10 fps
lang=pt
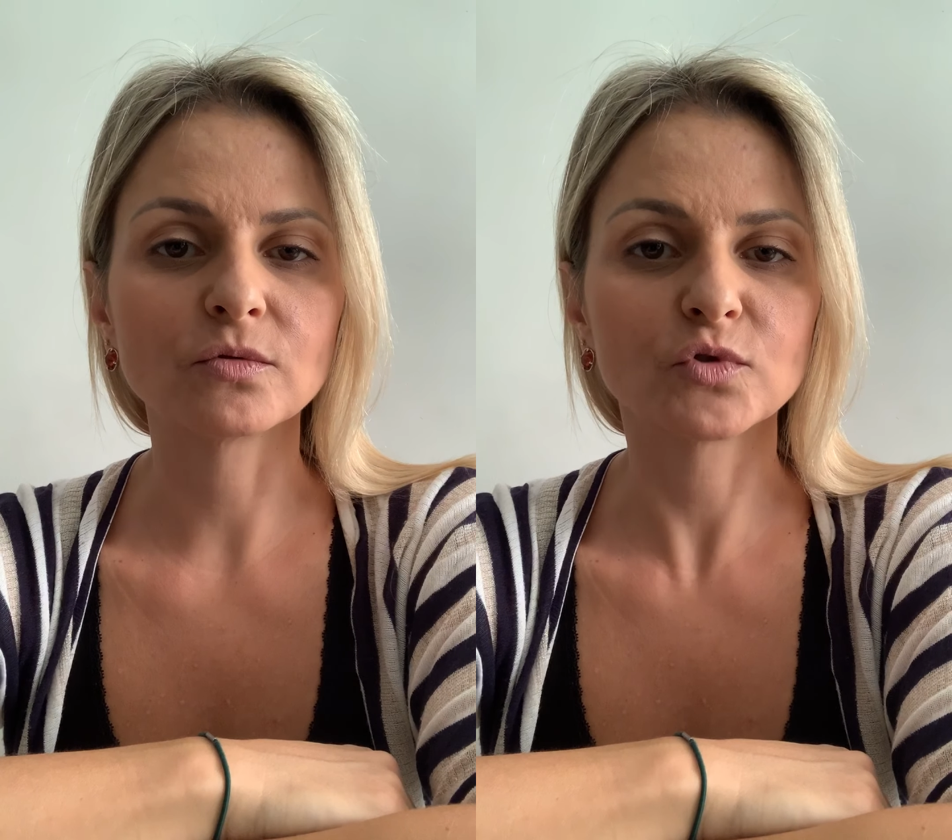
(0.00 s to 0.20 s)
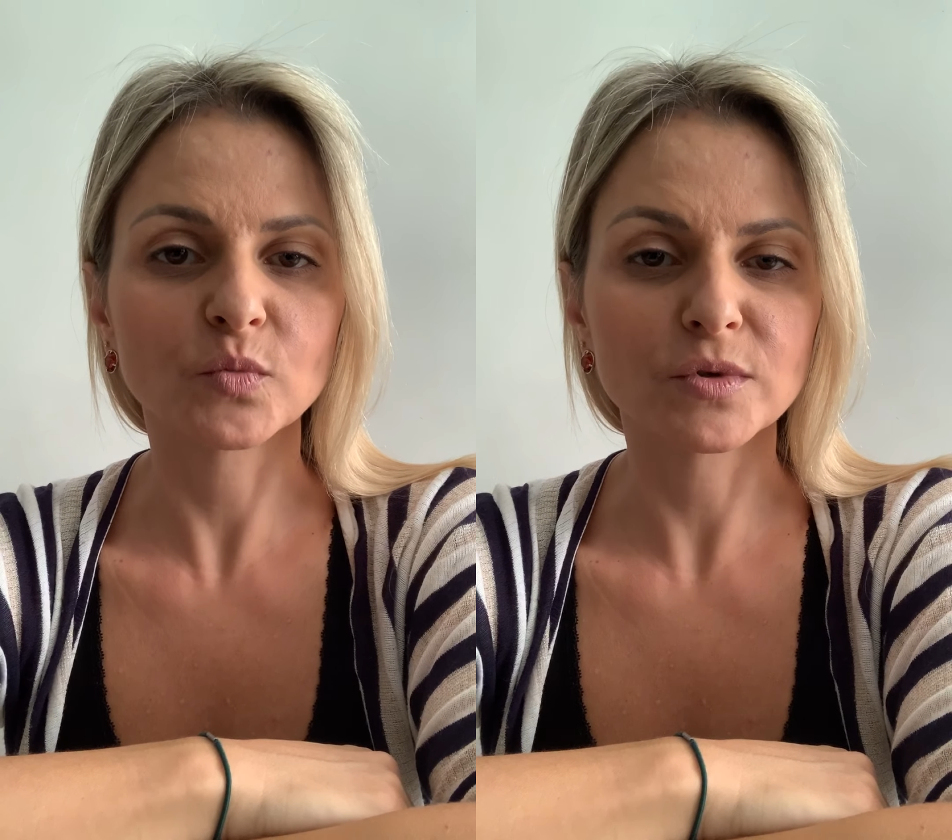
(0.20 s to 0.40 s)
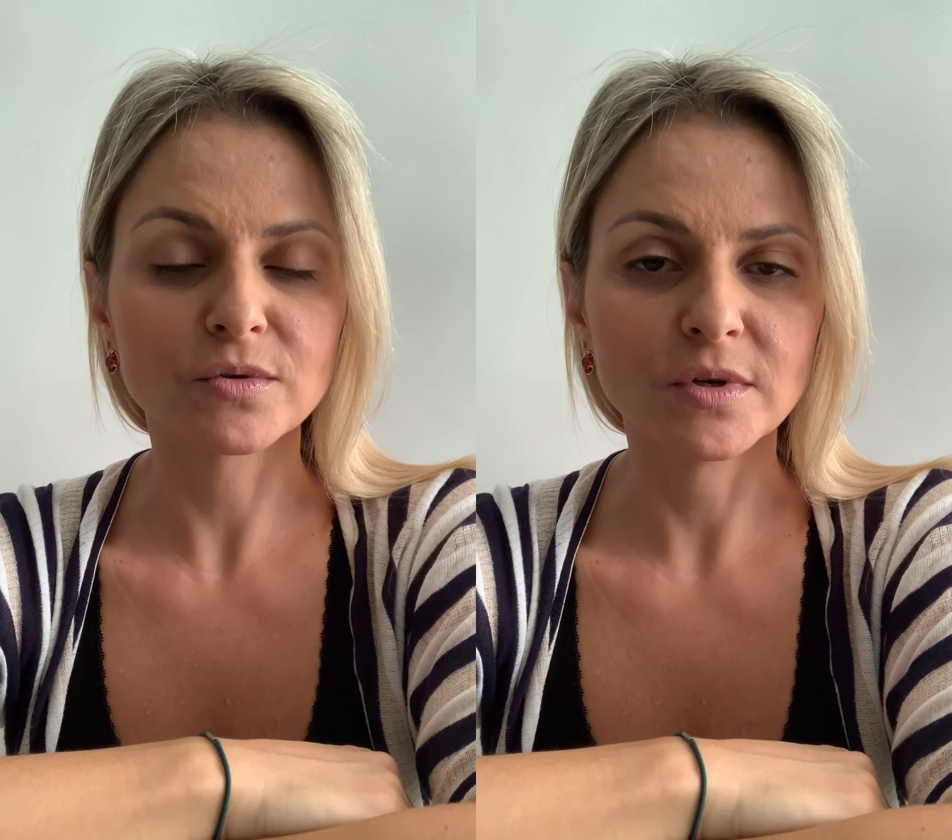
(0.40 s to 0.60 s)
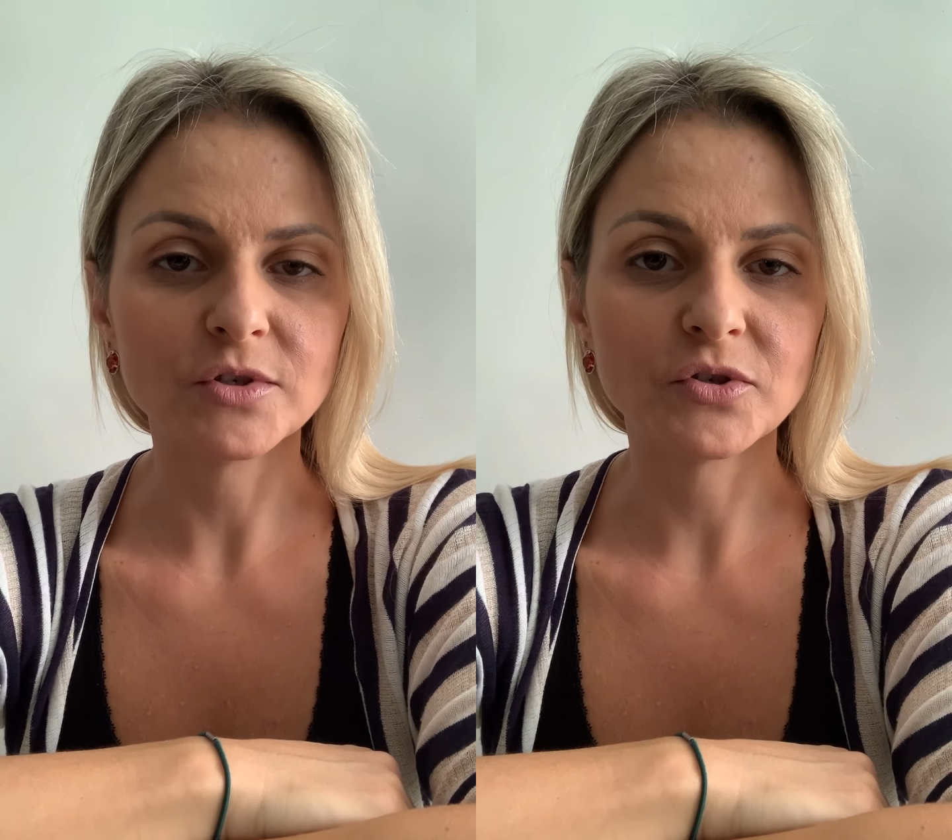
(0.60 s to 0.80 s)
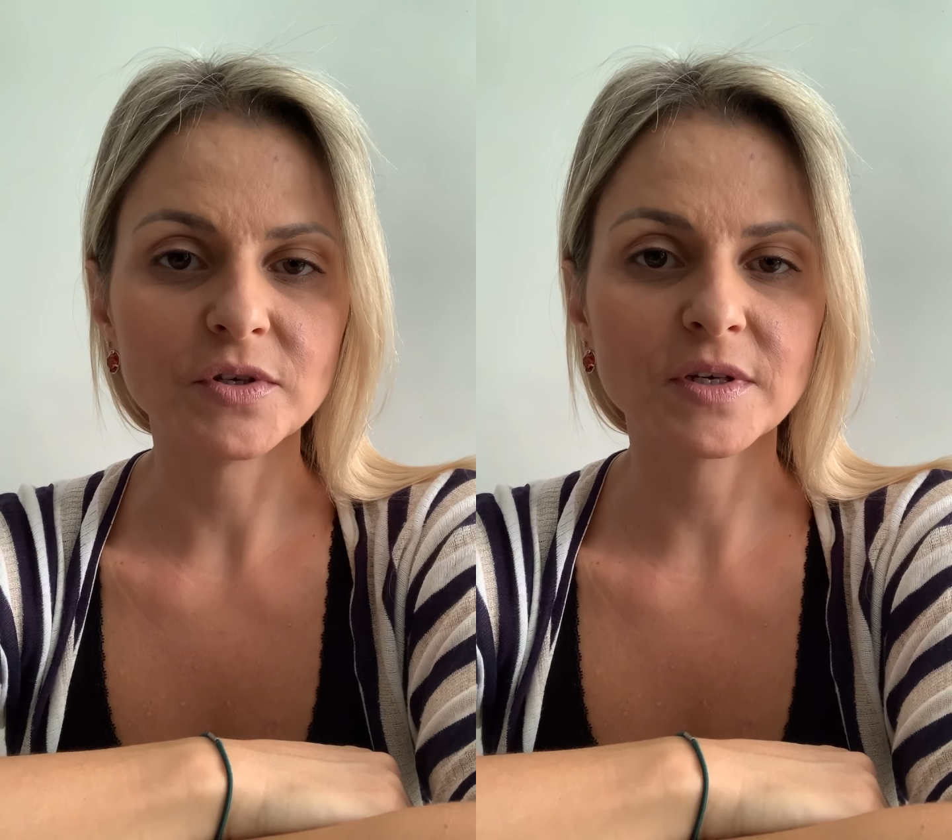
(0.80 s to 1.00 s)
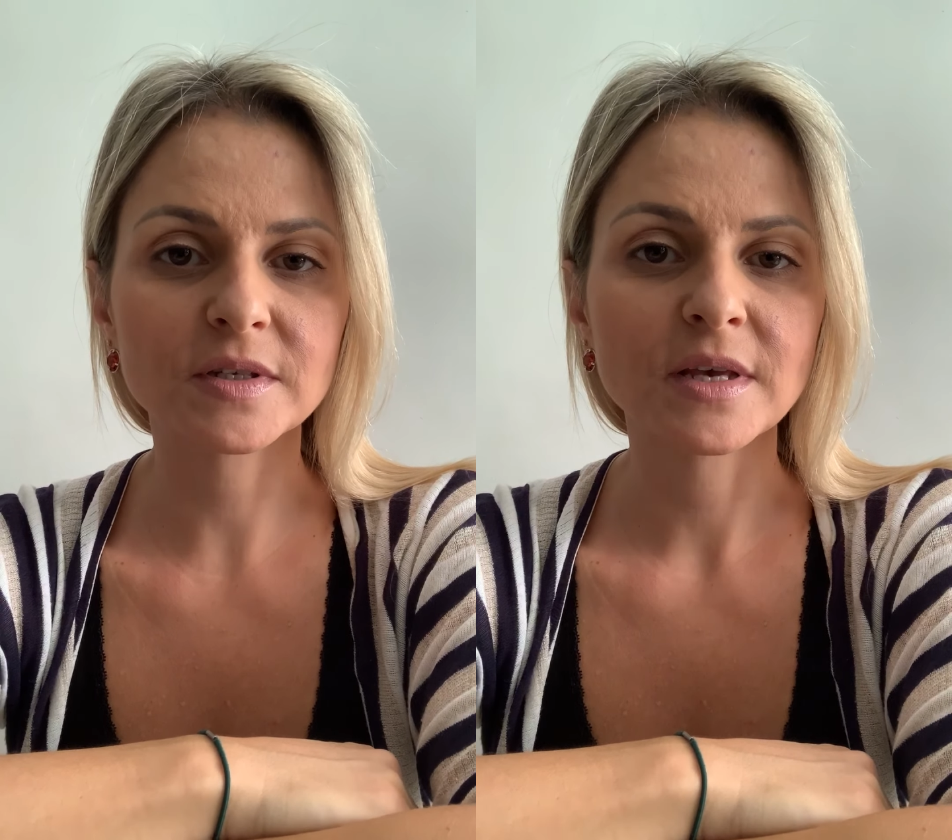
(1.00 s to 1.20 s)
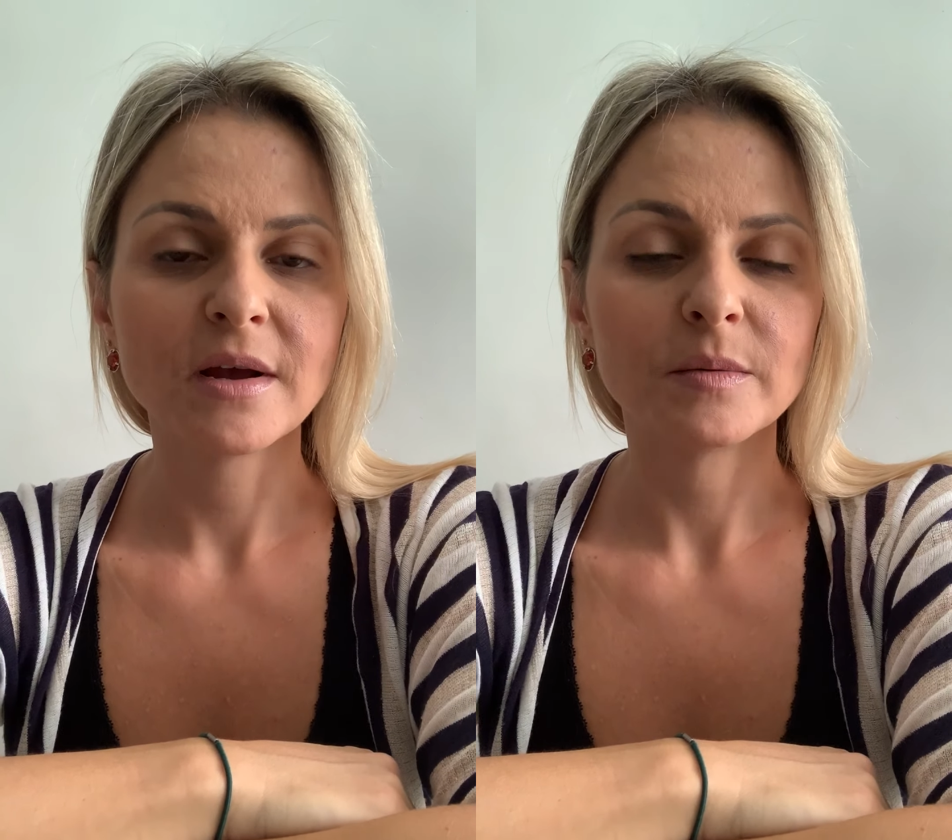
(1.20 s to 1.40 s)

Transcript: últimos dois dias,